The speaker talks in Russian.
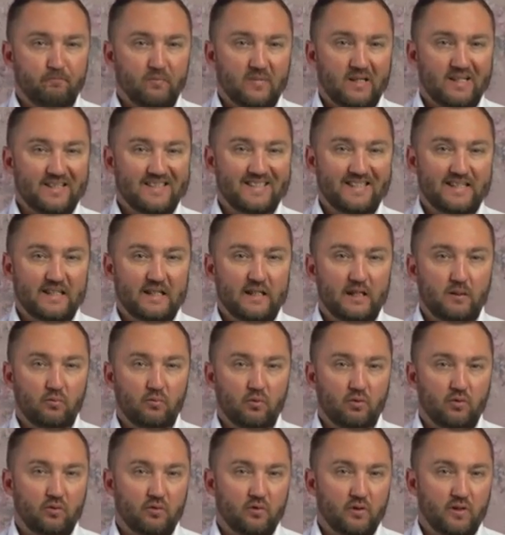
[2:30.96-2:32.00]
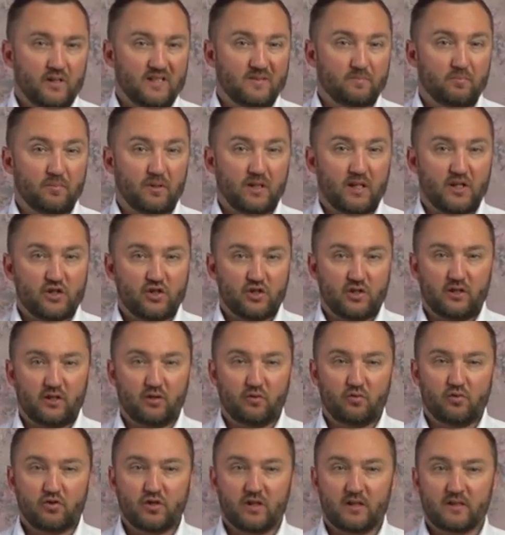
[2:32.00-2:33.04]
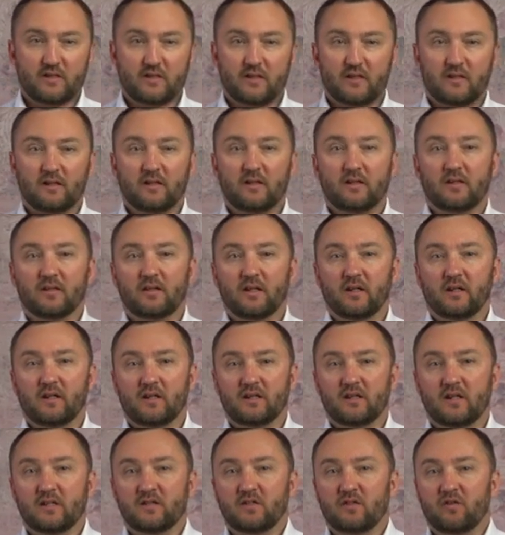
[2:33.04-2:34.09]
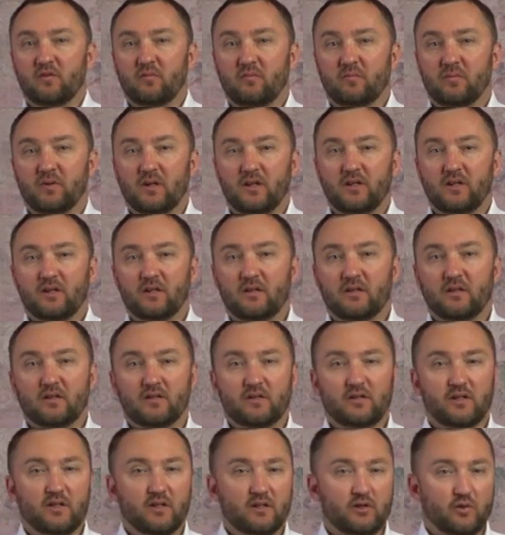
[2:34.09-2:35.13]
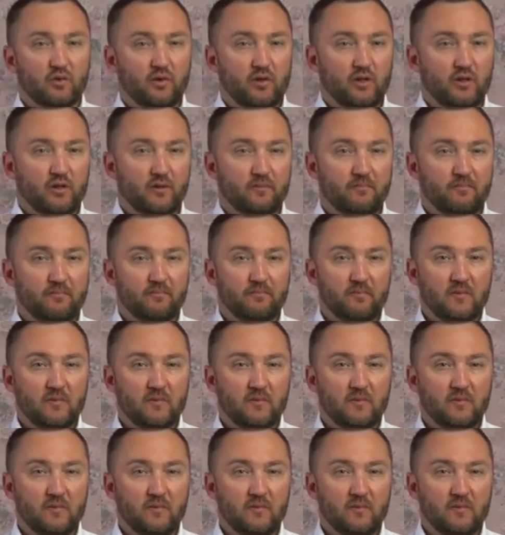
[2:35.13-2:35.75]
схему расположения участка на кадастровом плане территории